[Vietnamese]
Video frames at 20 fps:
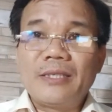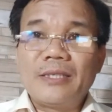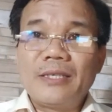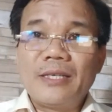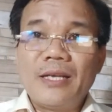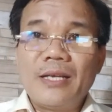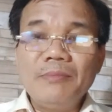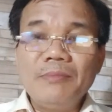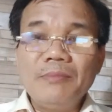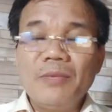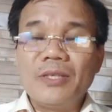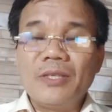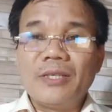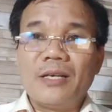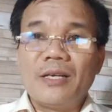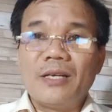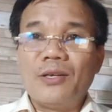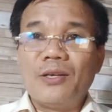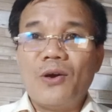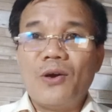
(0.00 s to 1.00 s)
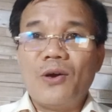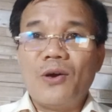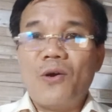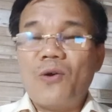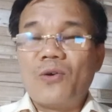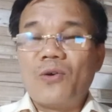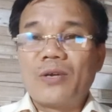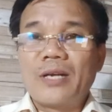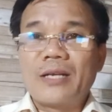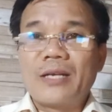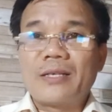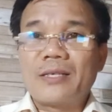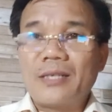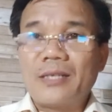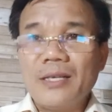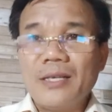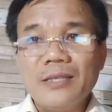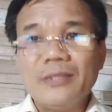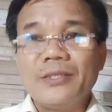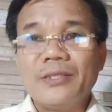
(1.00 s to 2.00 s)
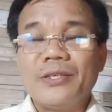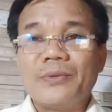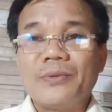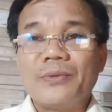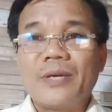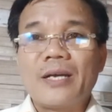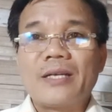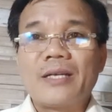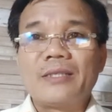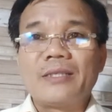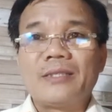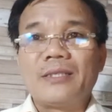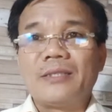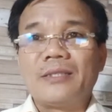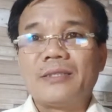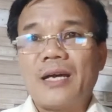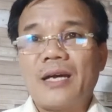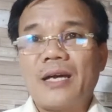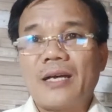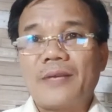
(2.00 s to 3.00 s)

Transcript: đến bây giờ lộ ra rất nhiều các cái sự thật